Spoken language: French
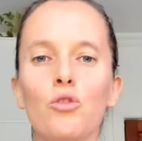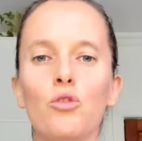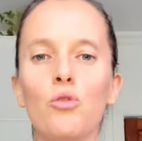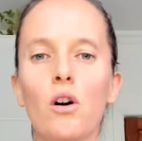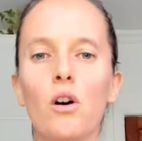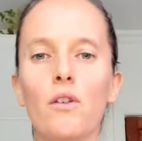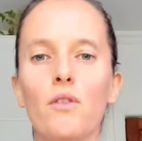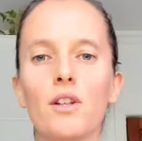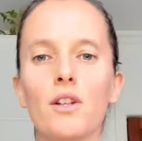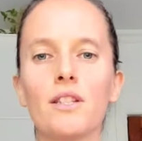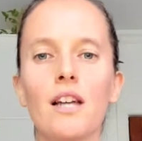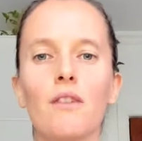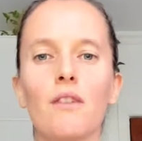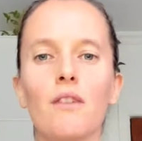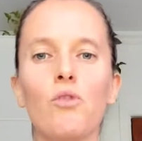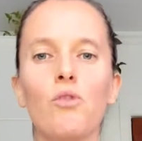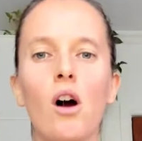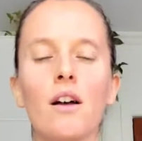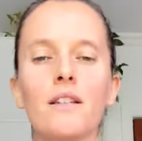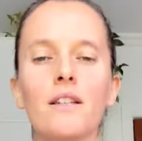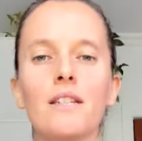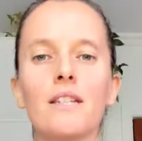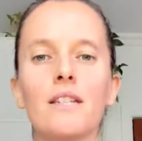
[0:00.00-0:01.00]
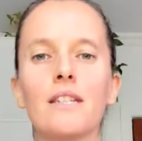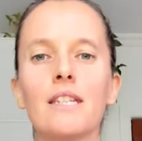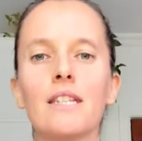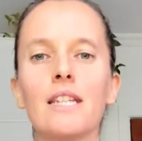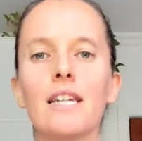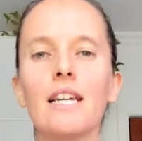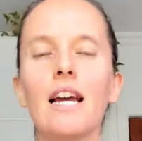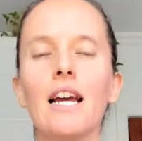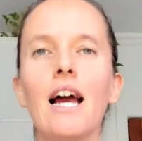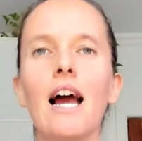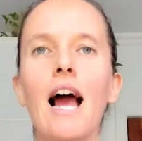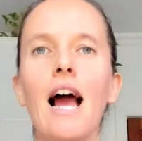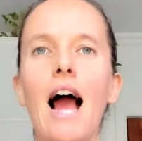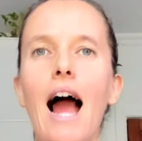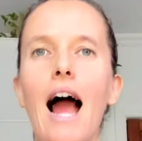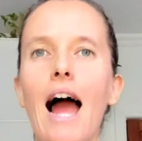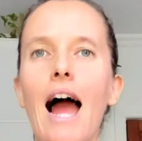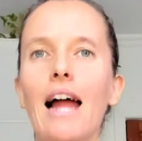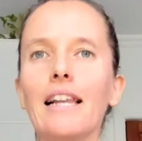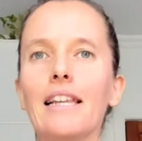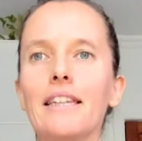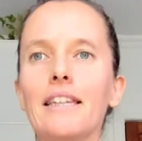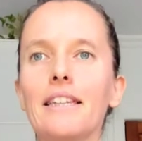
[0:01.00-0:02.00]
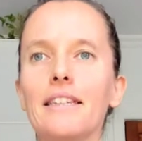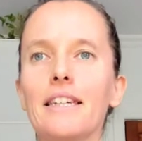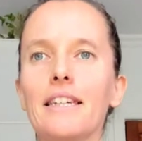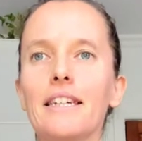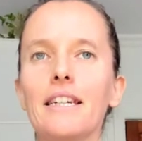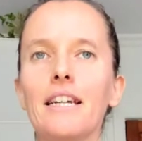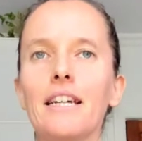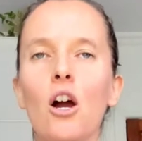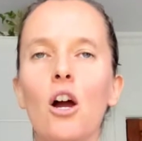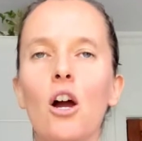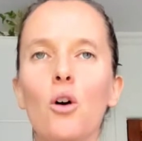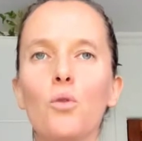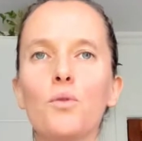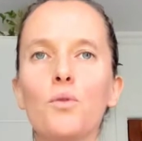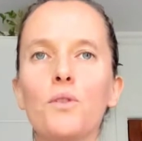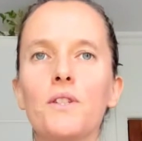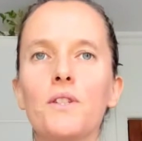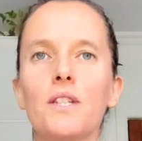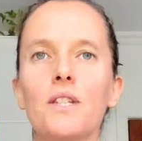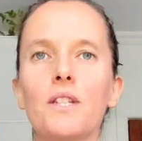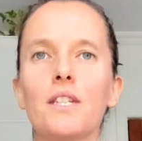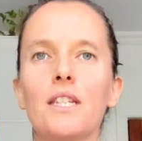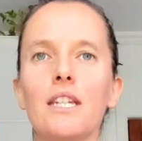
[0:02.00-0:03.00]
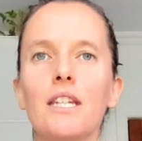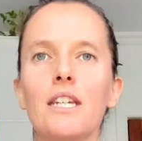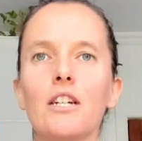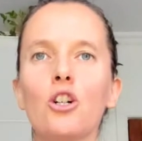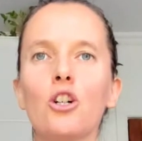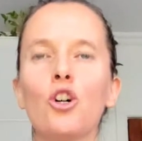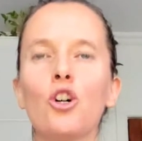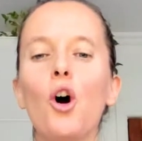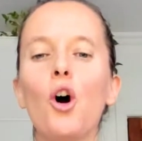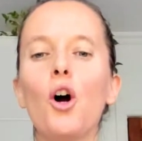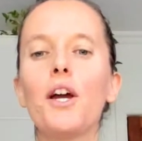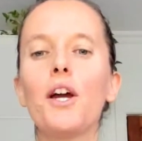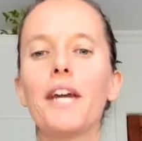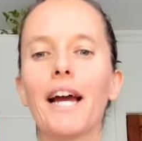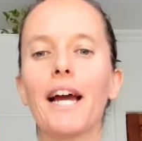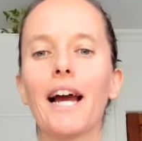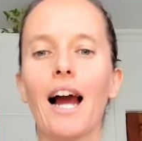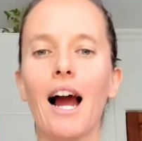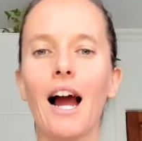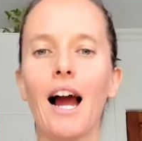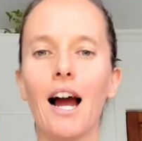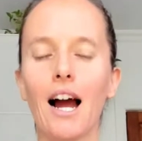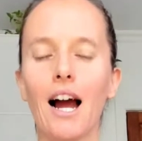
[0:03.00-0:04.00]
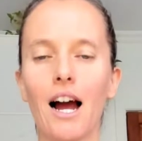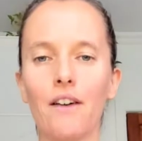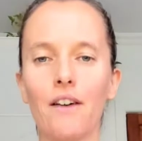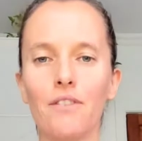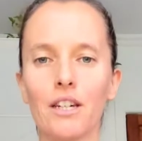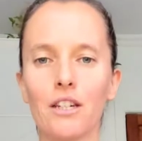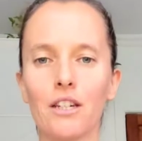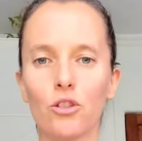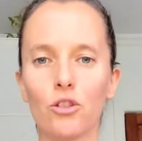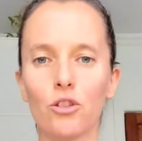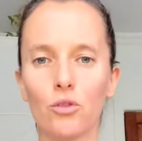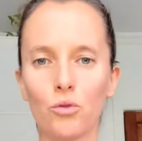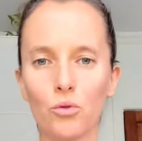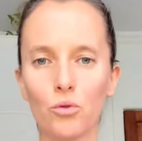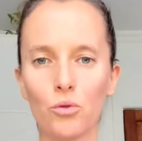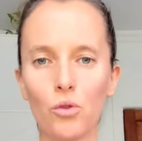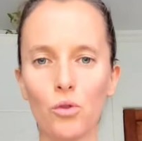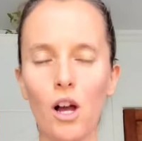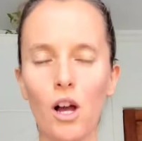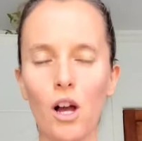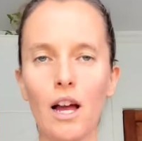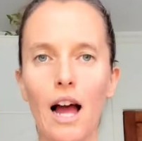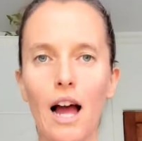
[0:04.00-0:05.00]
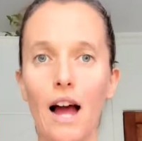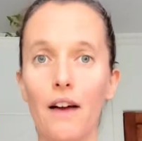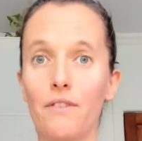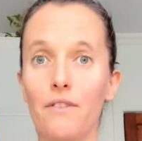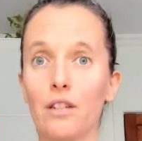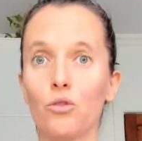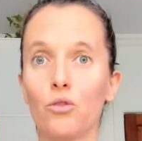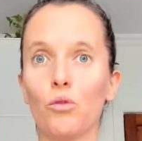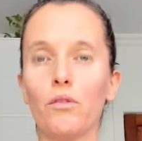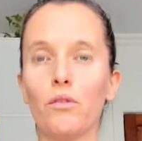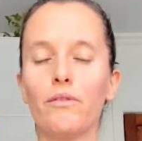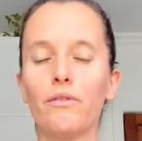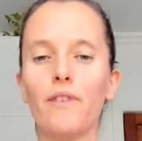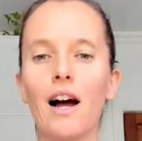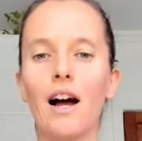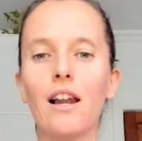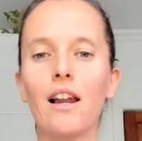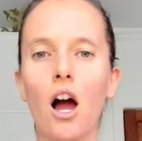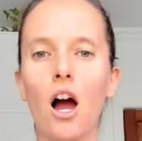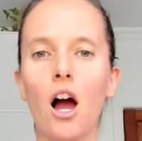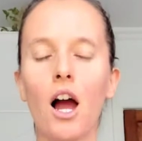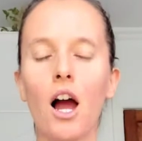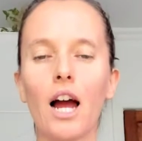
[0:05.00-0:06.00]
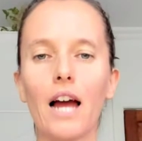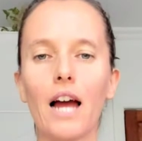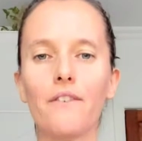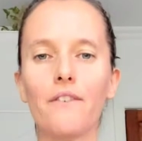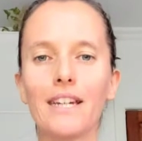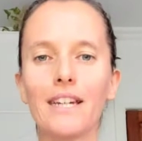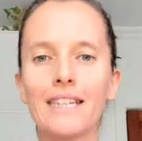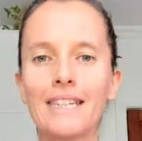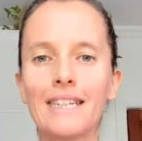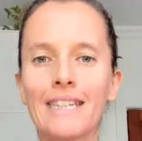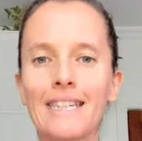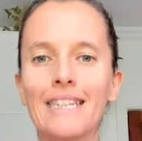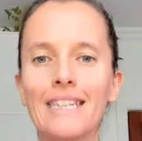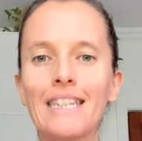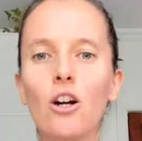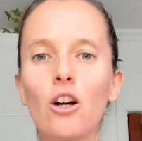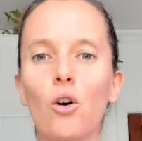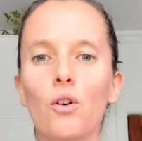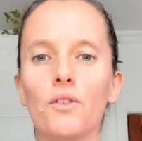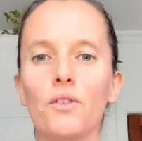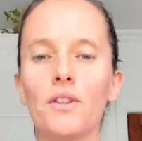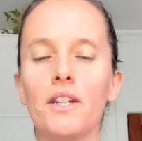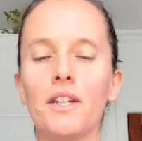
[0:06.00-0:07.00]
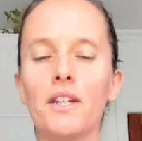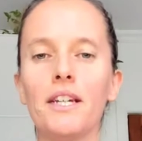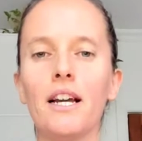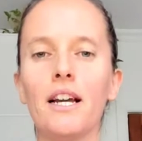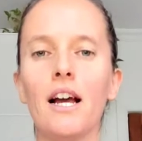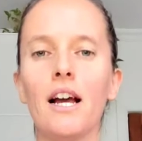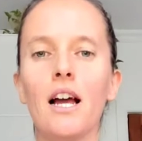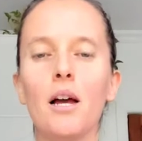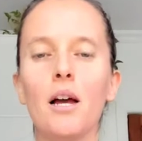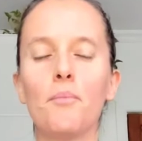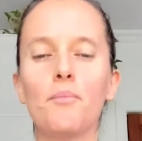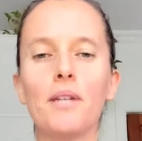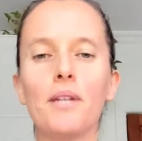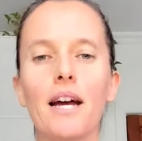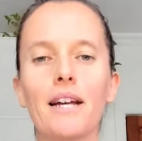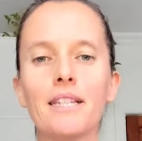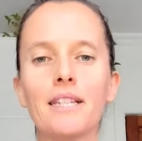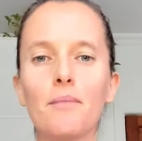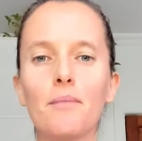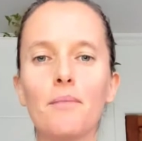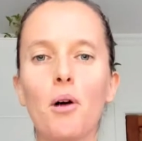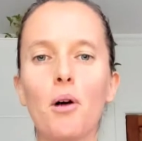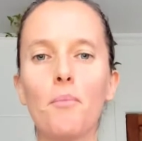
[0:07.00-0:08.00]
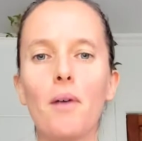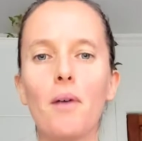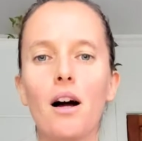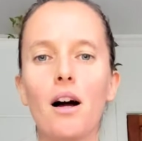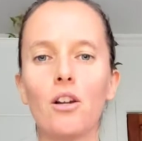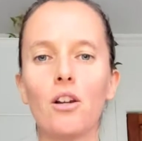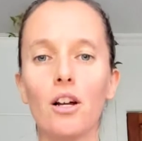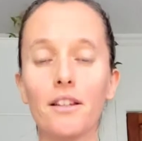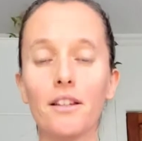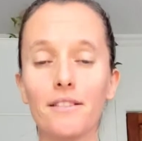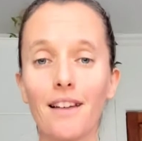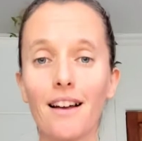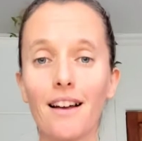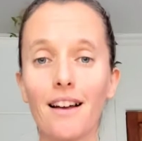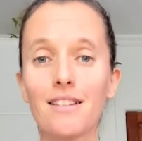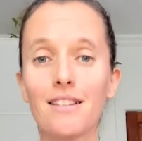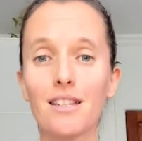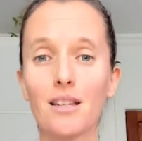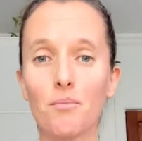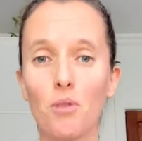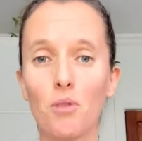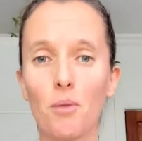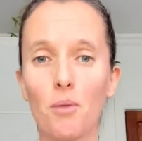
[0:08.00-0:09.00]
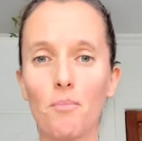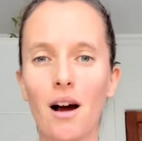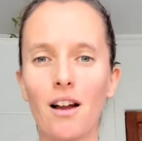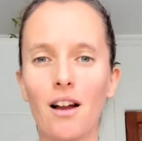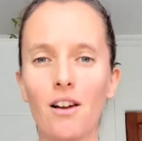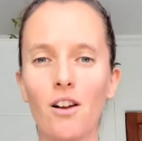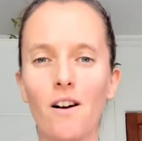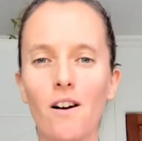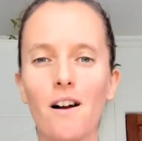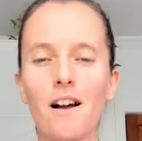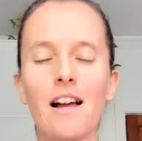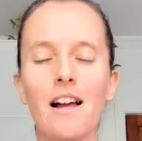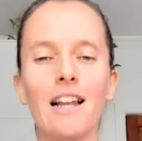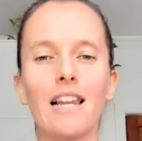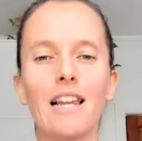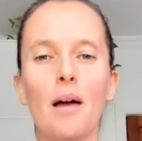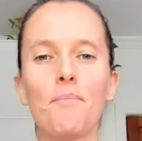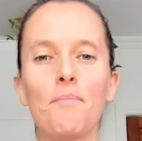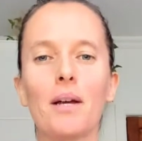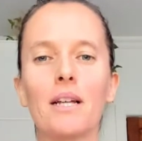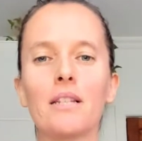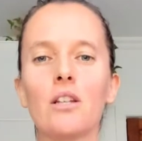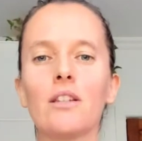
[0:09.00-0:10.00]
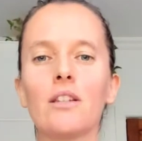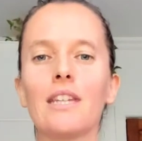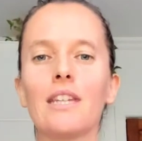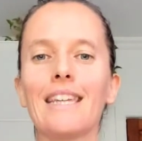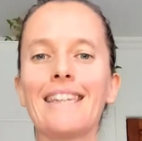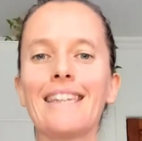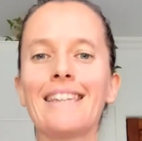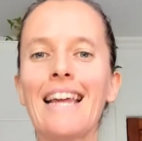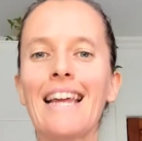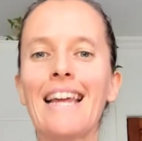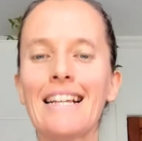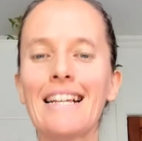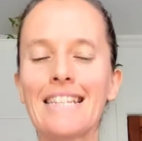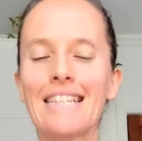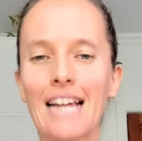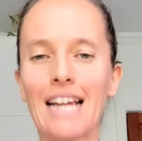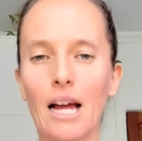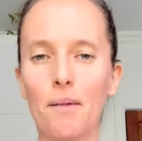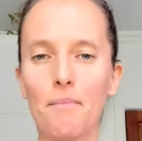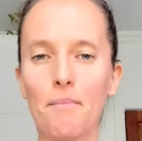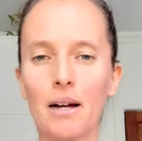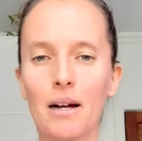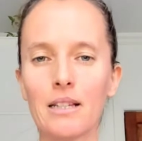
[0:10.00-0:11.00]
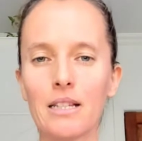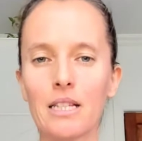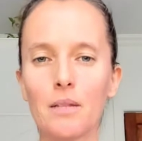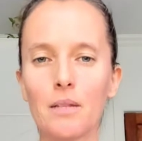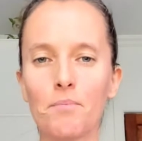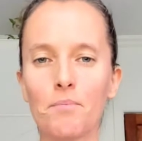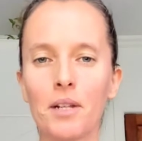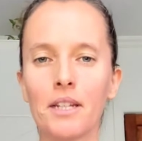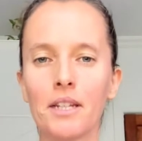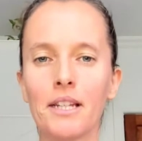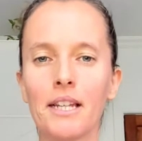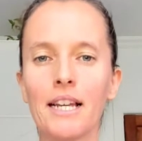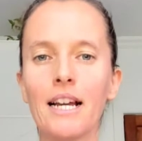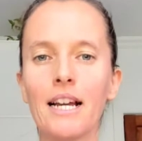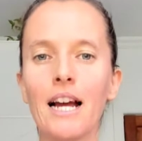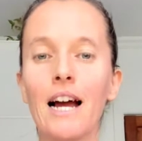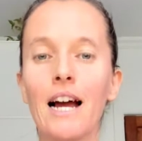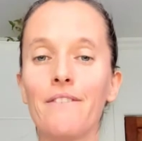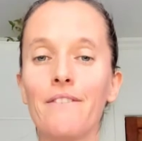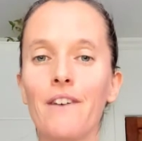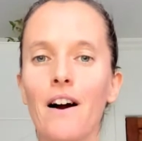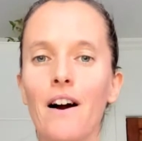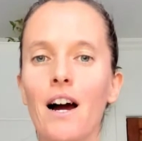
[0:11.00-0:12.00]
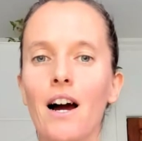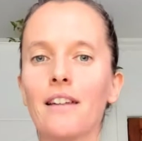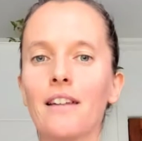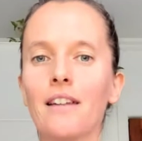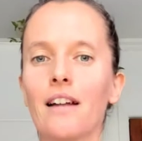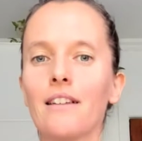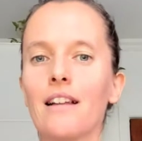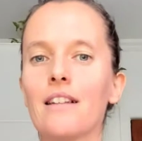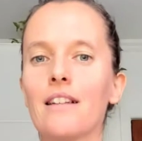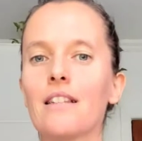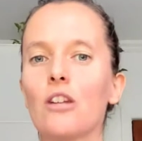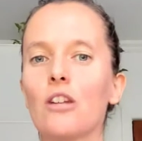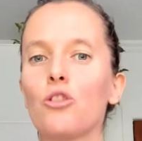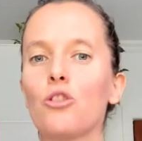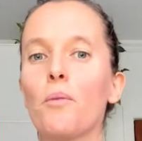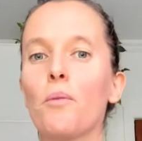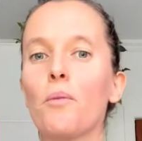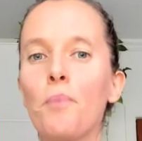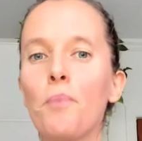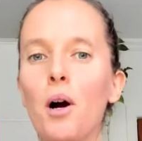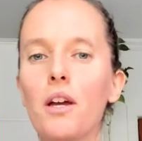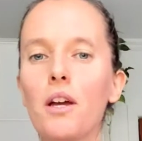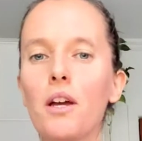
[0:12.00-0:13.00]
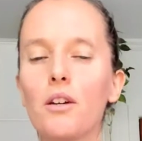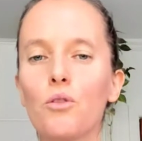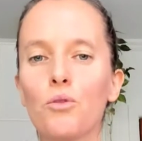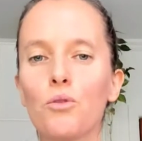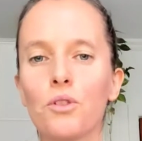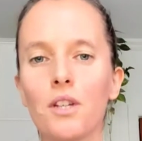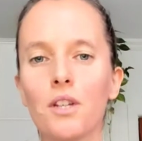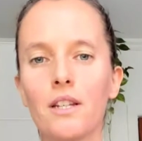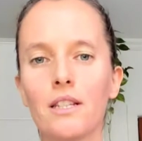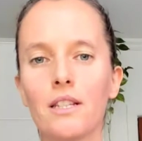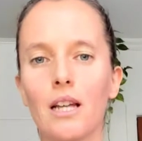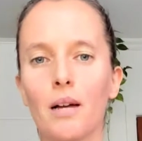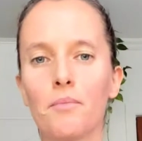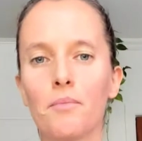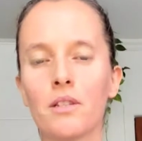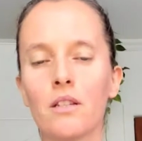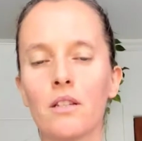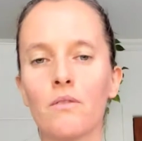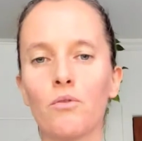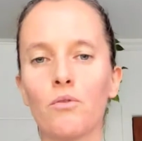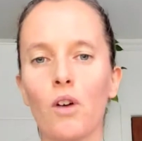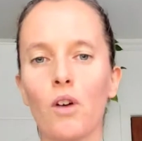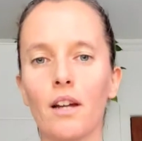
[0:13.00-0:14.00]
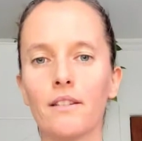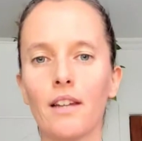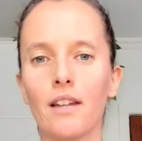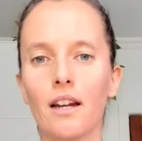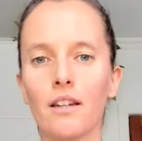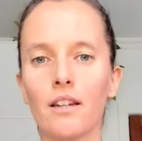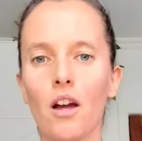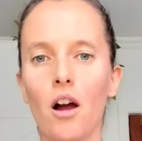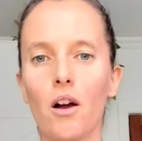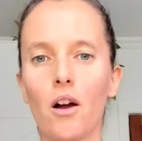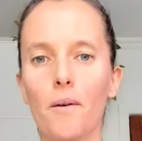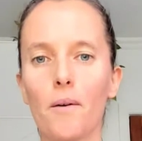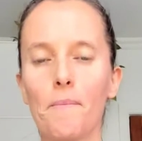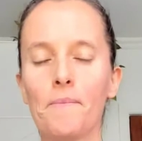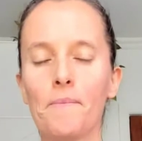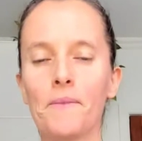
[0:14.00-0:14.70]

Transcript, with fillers: nous, on va savoir si c'est aligné ou si c'est cohérent avec nous, avec nos valeurs, avec qui on est. Puis à ces moments-là, dans ces moments-là, la personne qui est extrêmement disciplinée va avoir tendance à ne pas écouter sa petite voix intérieure.